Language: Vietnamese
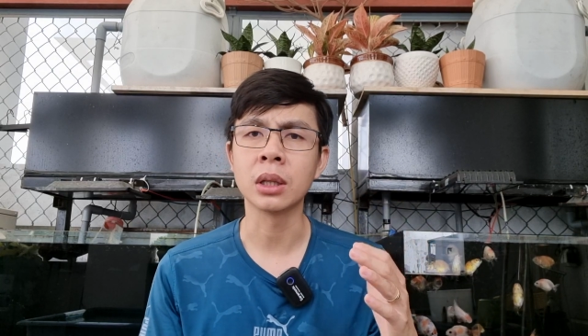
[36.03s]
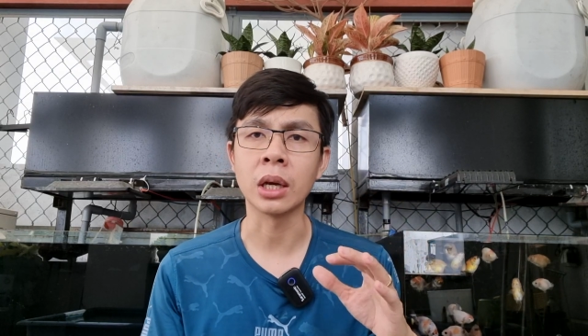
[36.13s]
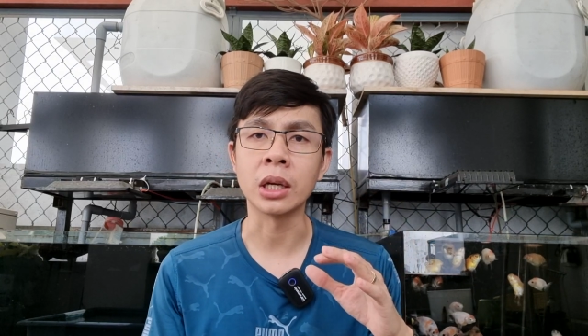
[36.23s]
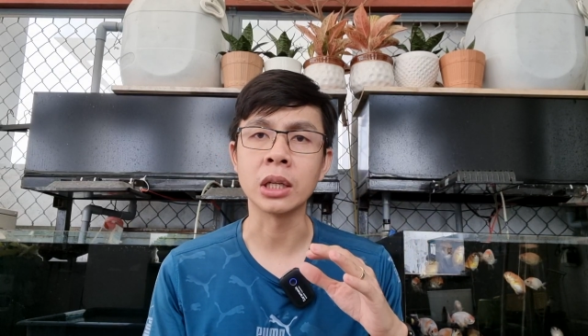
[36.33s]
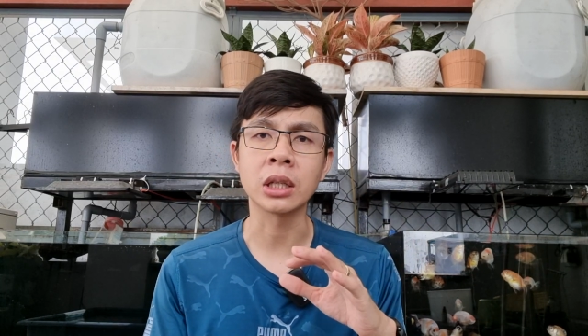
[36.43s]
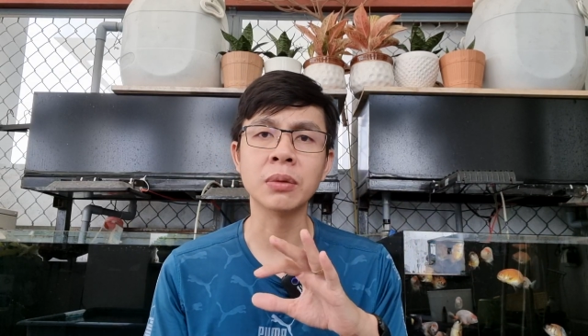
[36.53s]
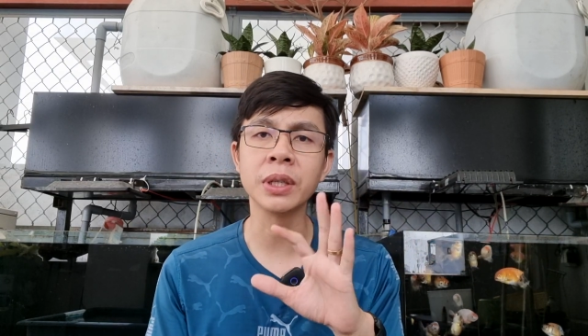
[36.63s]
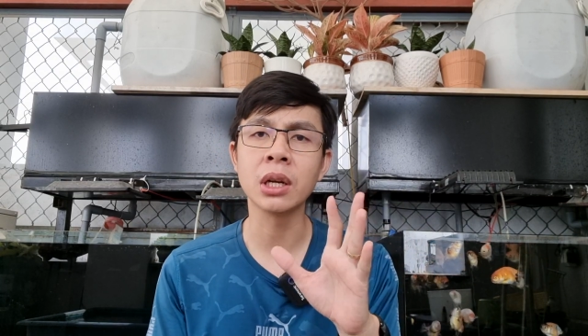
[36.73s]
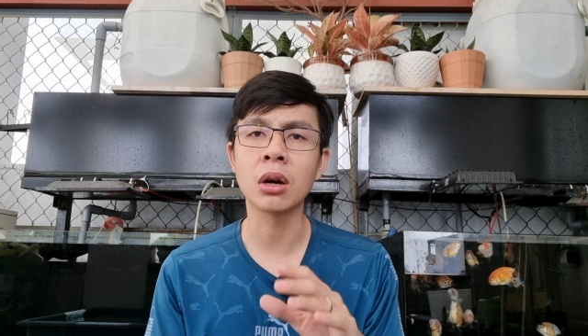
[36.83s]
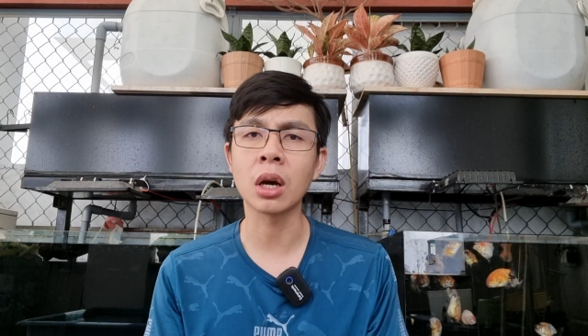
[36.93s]
Thì trong
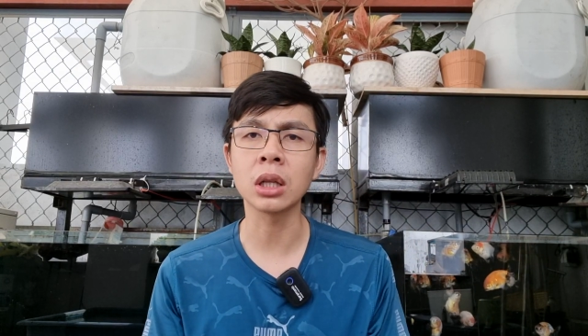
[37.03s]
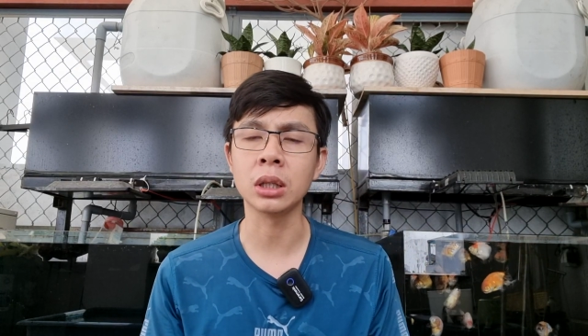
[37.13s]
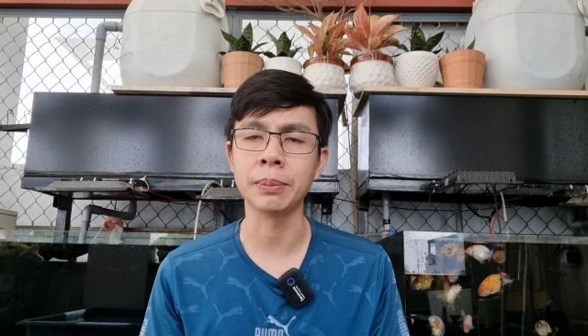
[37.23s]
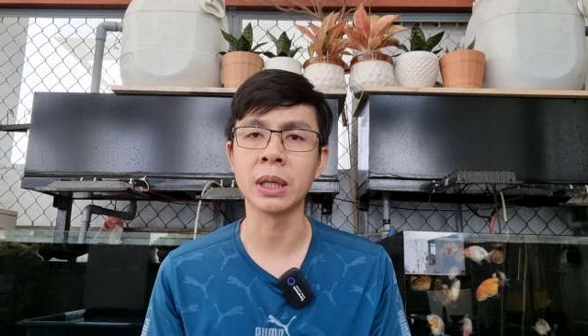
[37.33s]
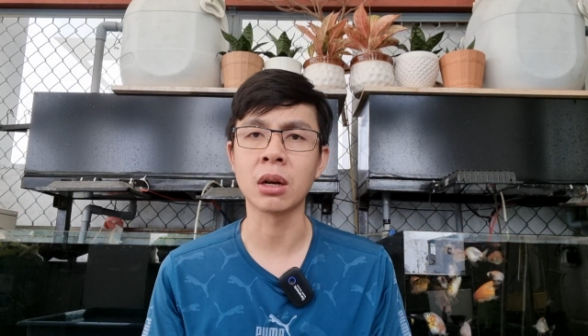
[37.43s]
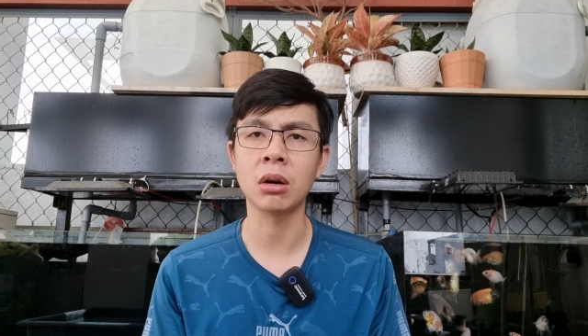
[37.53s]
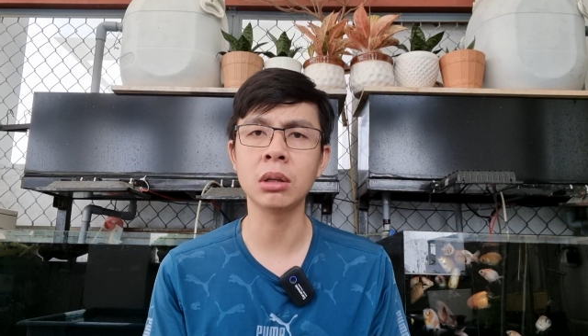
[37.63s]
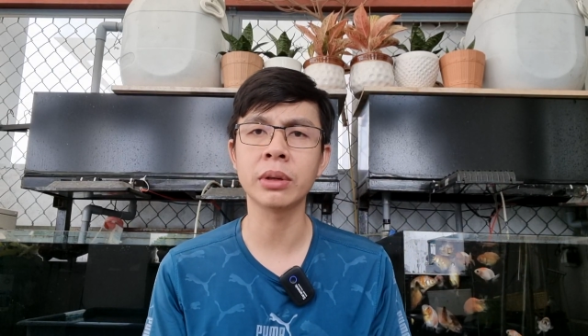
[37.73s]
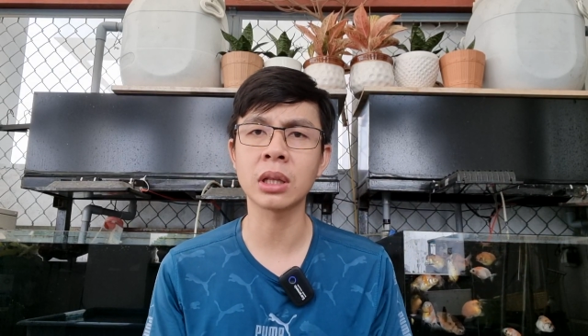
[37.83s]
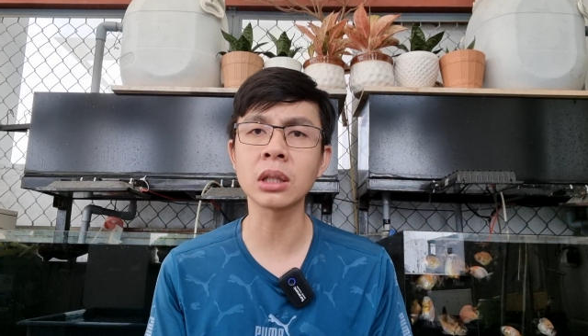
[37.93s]
video đó thì mình nói
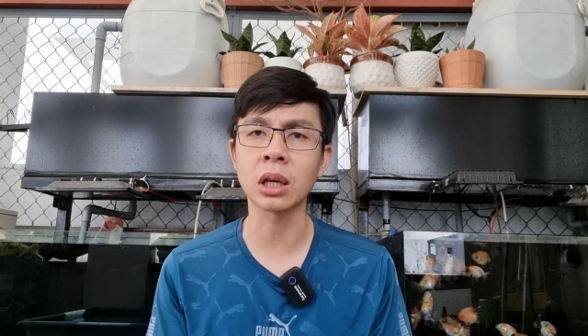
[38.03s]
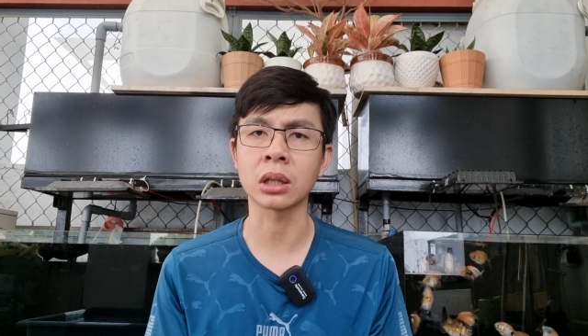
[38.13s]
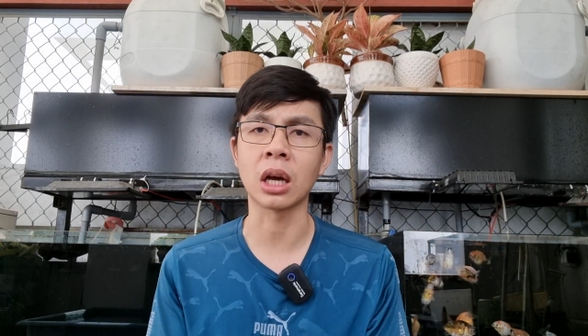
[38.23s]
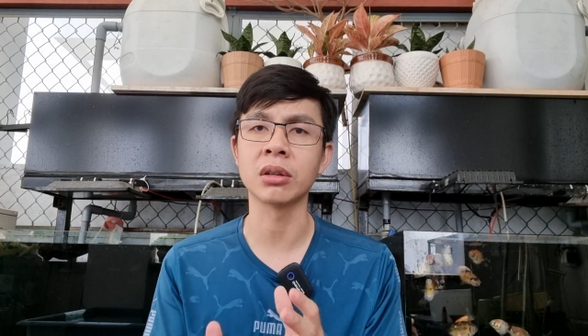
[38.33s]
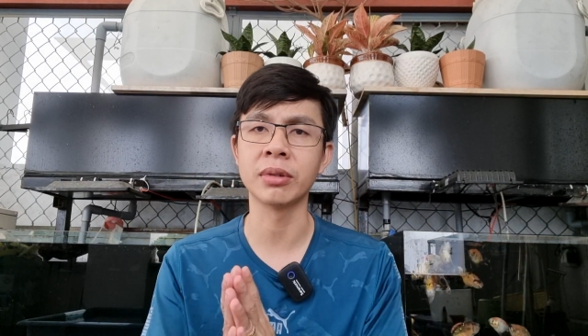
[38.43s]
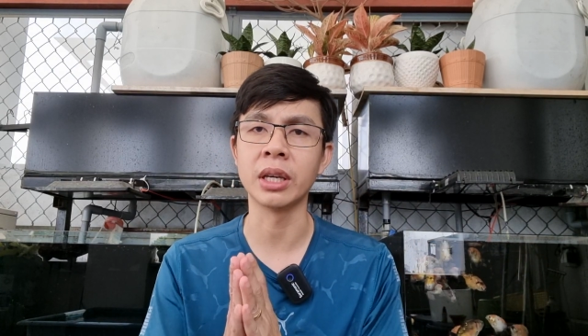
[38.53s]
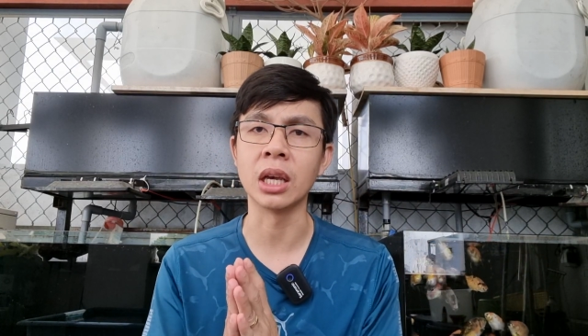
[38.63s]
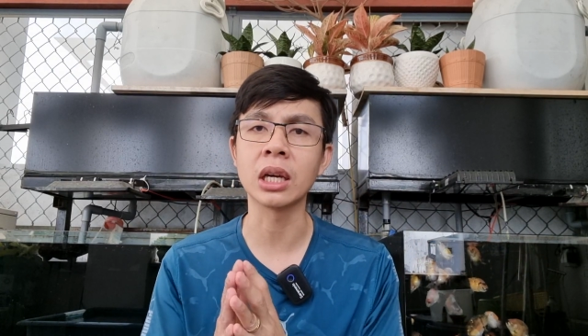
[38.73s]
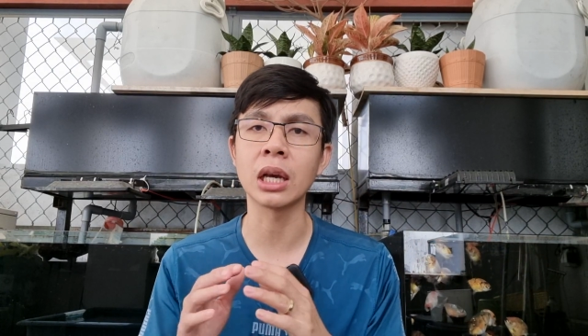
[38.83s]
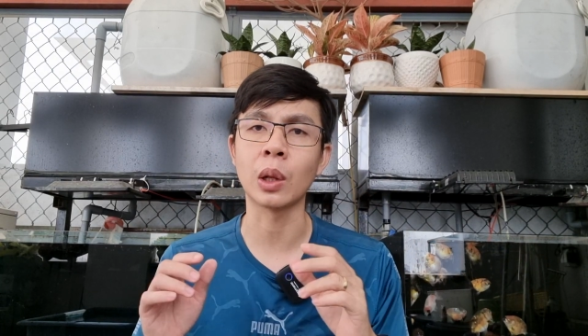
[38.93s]
tất tần tật về
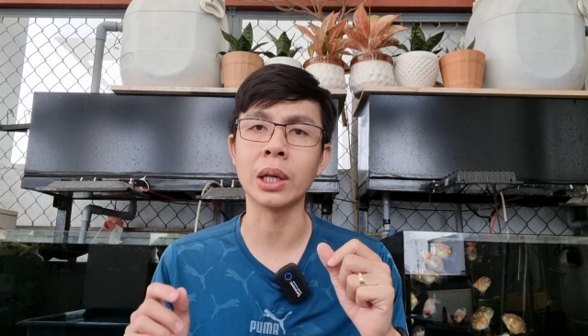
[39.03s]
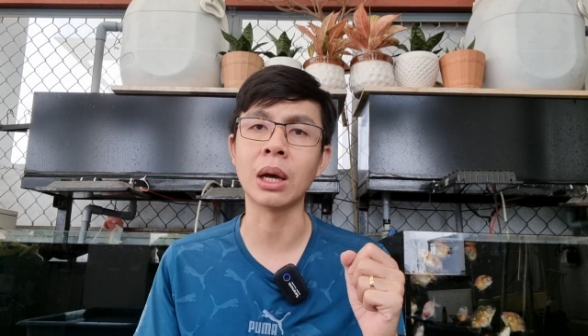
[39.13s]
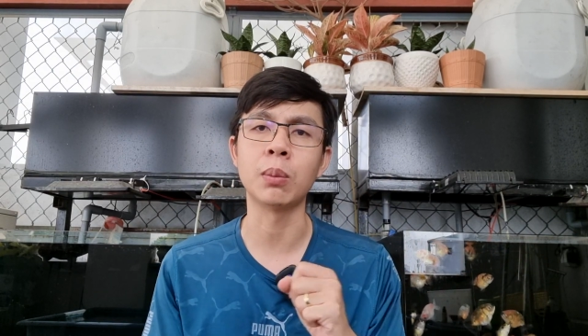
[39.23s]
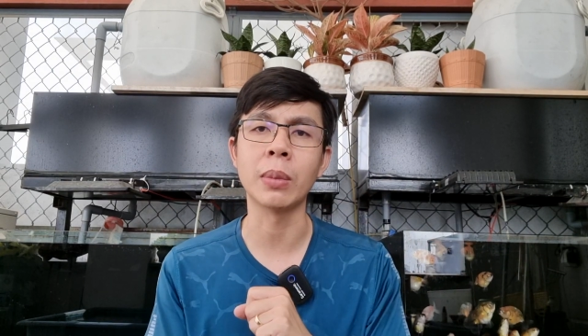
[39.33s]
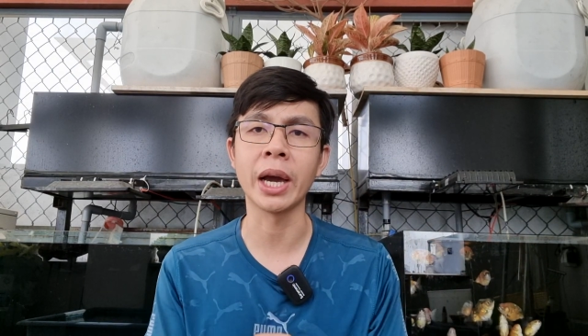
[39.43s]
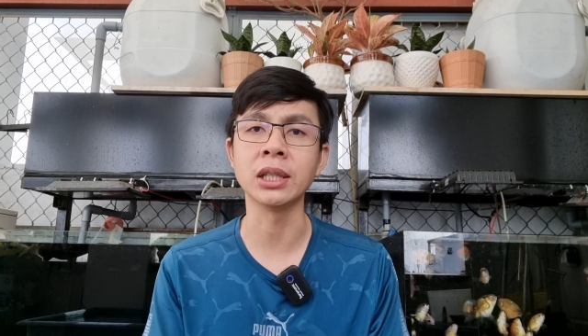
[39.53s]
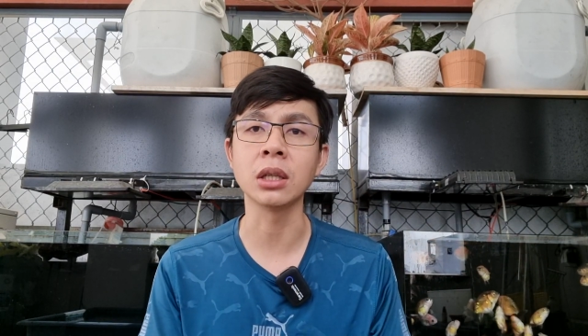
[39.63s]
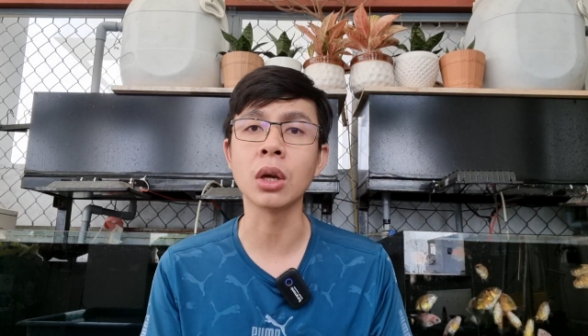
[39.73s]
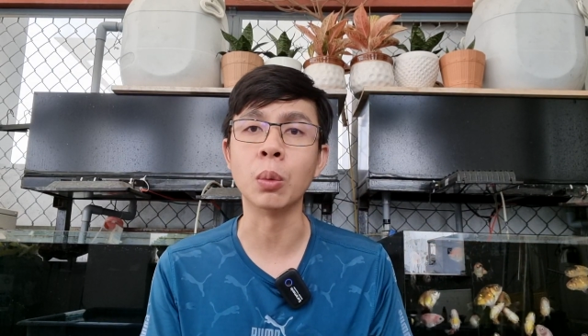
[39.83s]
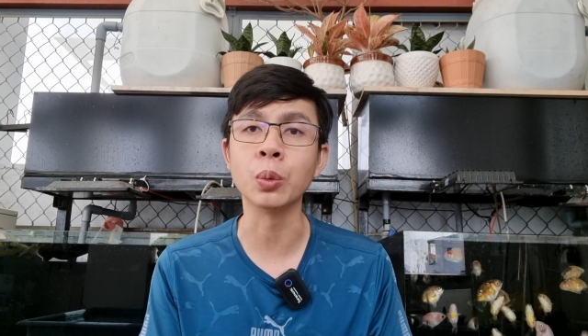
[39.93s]
những cái loại lọc mà hay
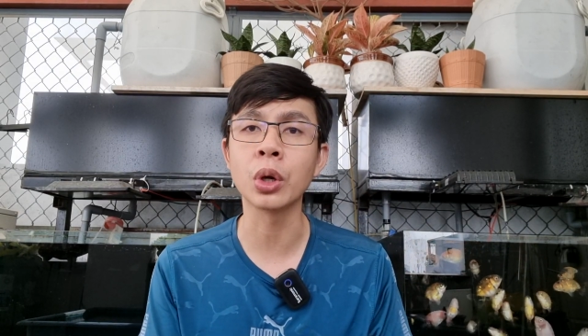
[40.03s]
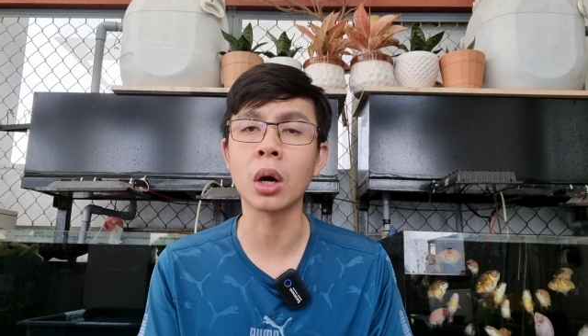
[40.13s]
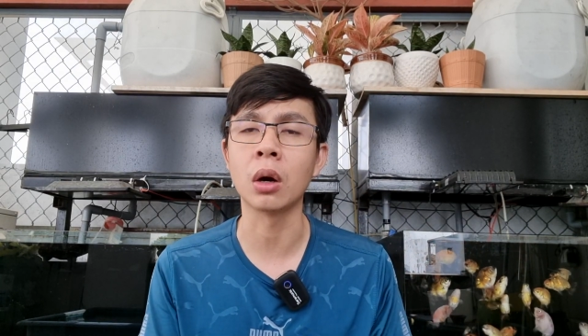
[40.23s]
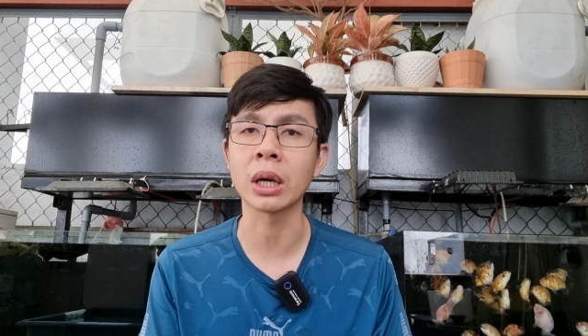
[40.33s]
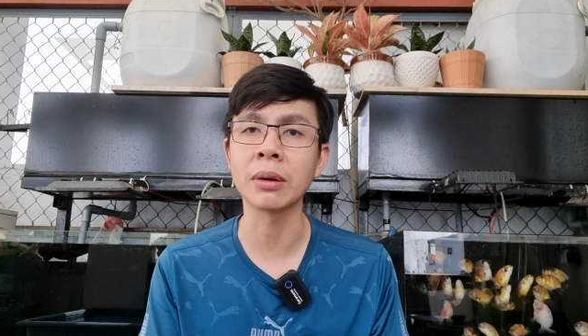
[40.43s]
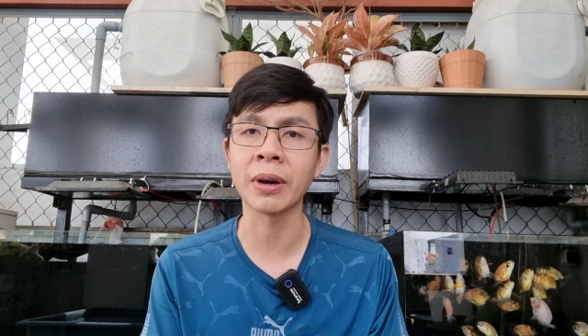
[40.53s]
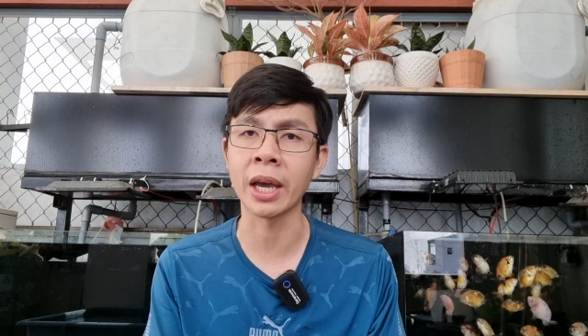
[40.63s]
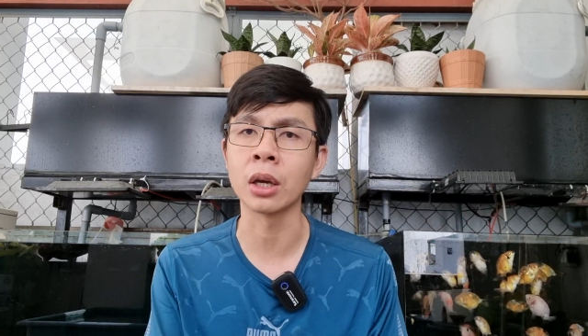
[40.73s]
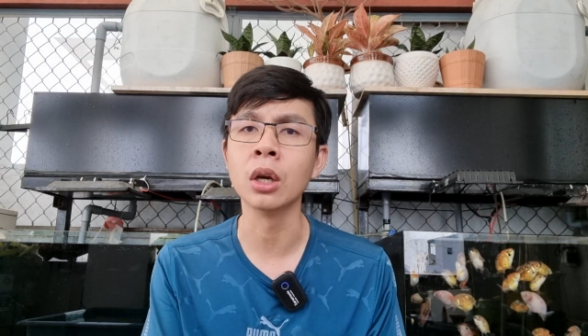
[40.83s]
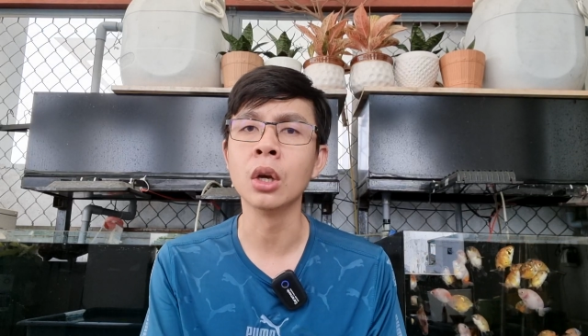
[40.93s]
sử dụng cho hồ cá vàng,